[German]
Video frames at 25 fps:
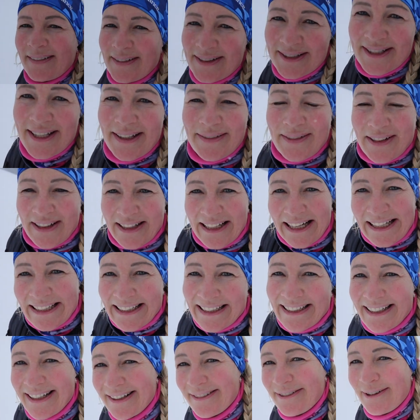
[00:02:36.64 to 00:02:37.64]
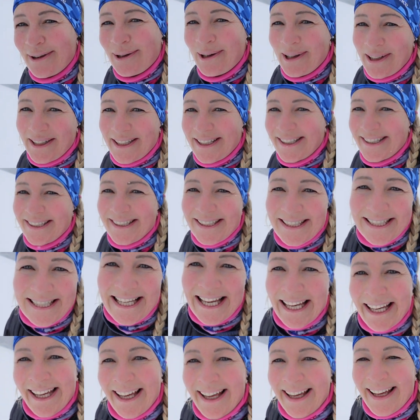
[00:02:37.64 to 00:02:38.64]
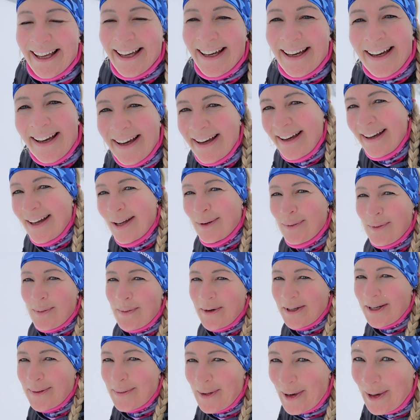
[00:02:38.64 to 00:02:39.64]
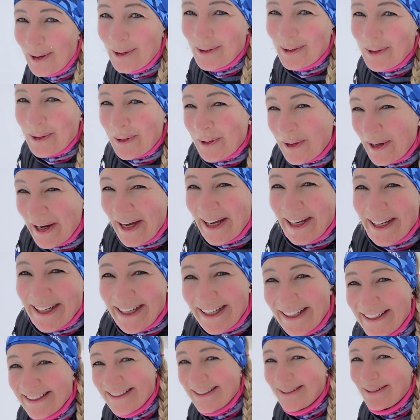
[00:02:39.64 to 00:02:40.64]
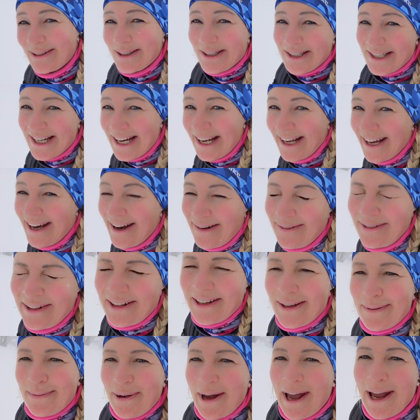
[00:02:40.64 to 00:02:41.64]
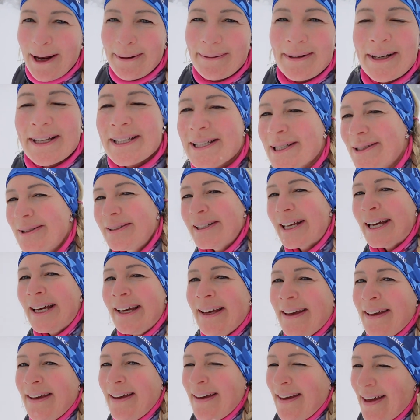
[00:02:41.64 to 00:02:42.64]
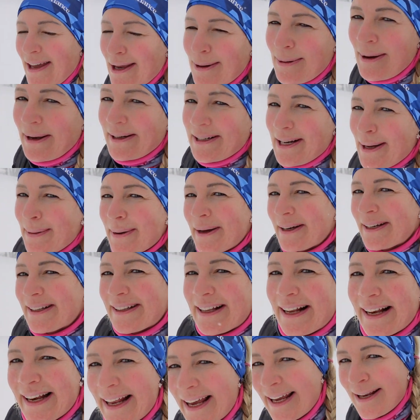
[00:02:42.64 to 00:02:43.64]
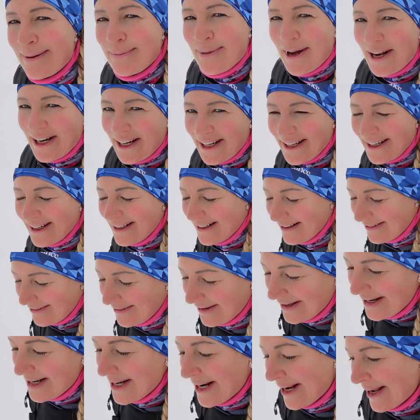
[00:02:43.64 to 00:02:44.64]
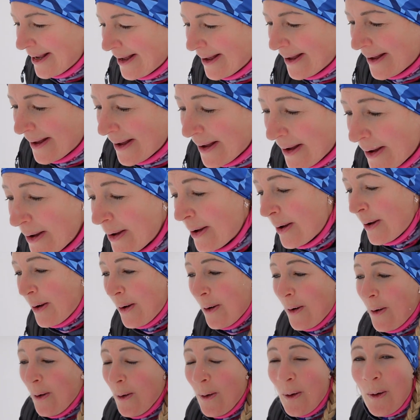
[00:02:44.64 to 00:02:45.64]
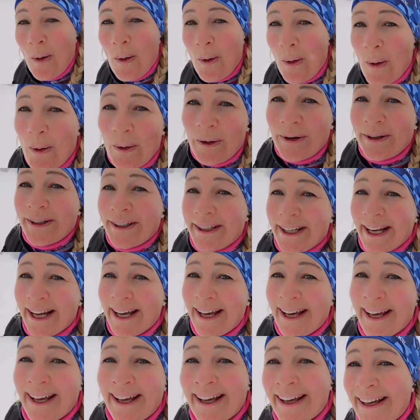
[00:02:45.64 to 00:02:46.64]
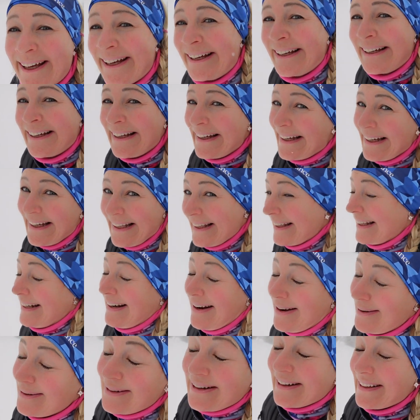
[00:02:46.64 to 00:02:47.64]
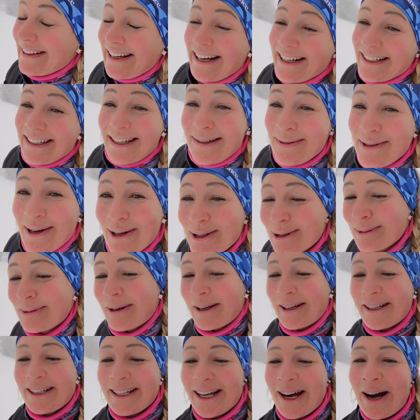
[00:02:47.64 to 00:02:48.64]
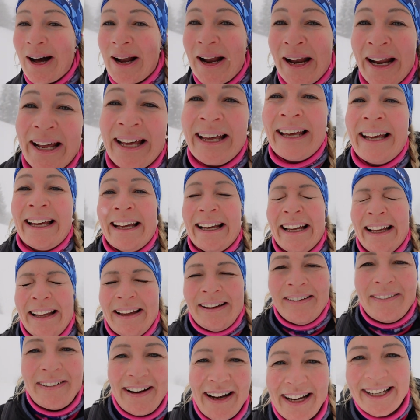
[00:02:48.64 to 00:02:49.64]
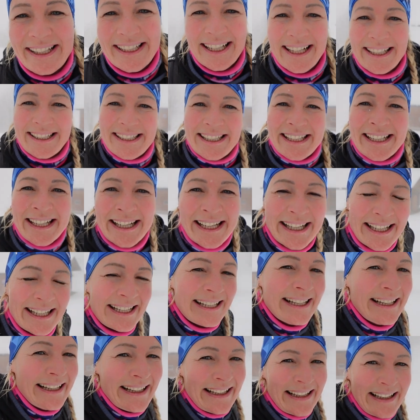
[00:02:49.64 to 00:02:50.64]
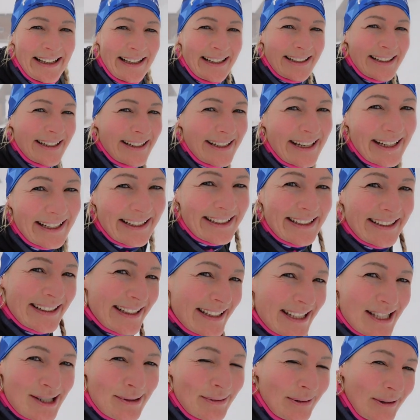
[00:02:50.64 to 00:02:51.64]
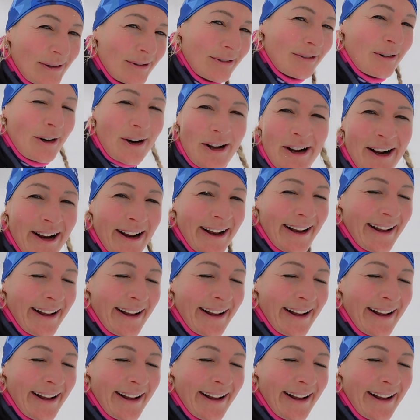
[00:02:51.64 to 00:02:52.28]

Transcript: Wisst ihr, was letztlich das Verrückte ist? Ich bin mit dem Auto total krass gerutscht am Weg zum Parkplatz runter. Ich parke da bei dieser Lärchenbahn in Grindelwald. Eigentlich heißt die Pfingstbahn. Und dann habe das Rad nicht mehr auspacken dran, weil ich dachte, dann denken die sich die Spinnen voll